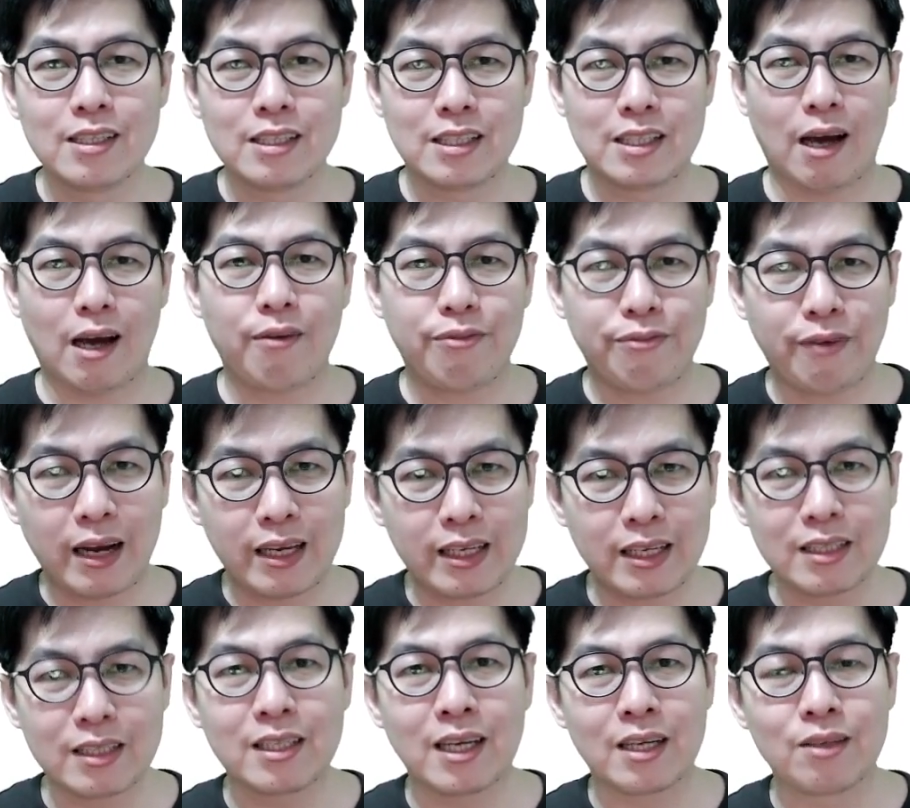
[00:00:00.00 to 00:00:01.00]
只要放一
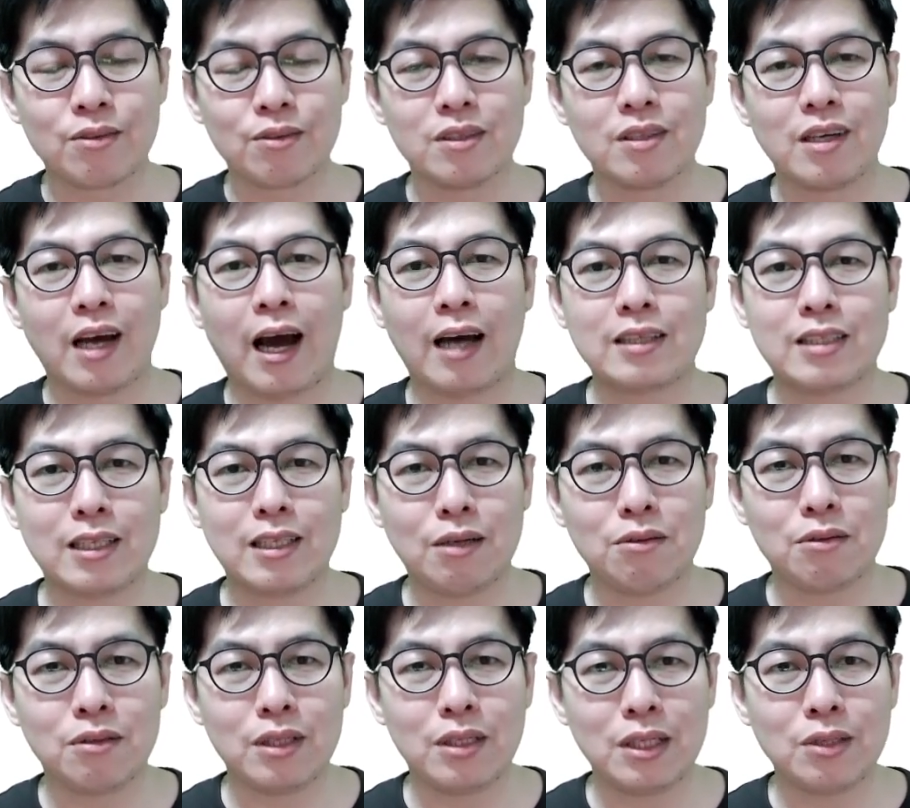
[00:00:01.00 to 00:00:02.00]
个鲶鱼，而这些
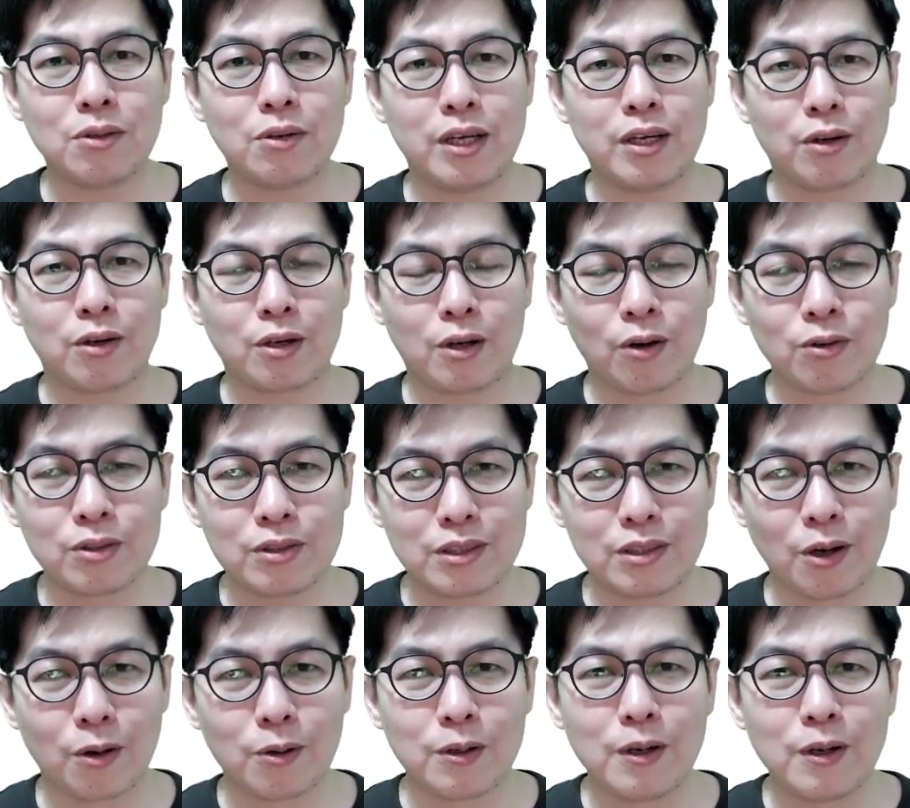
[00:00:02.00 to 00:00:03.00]
鱼因为有公
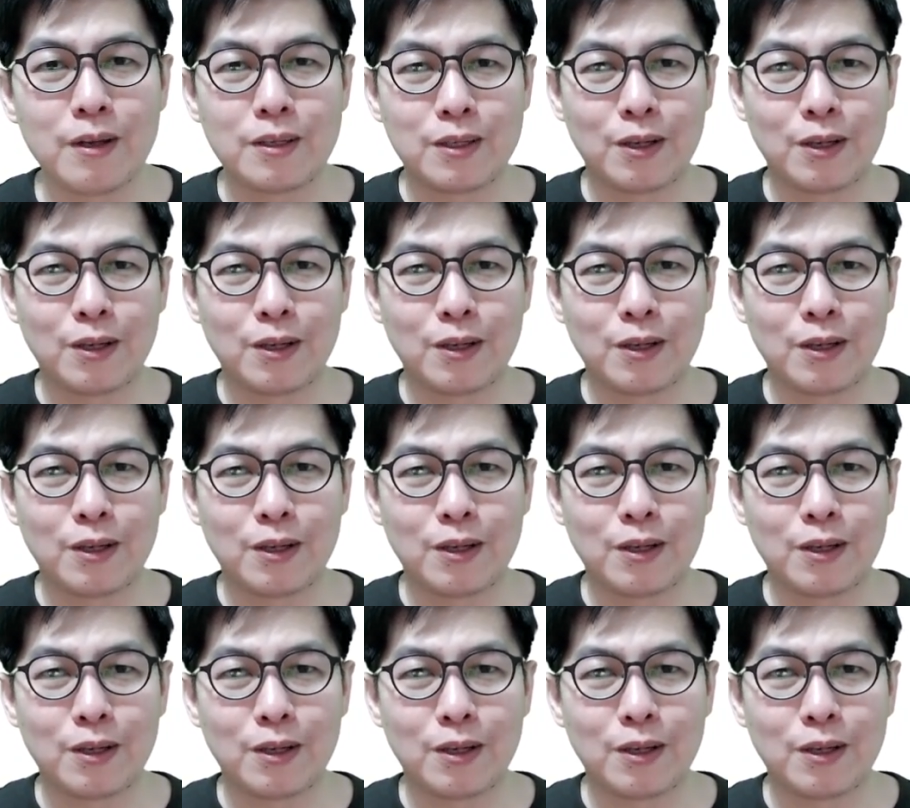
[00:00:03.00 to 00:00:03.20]
有。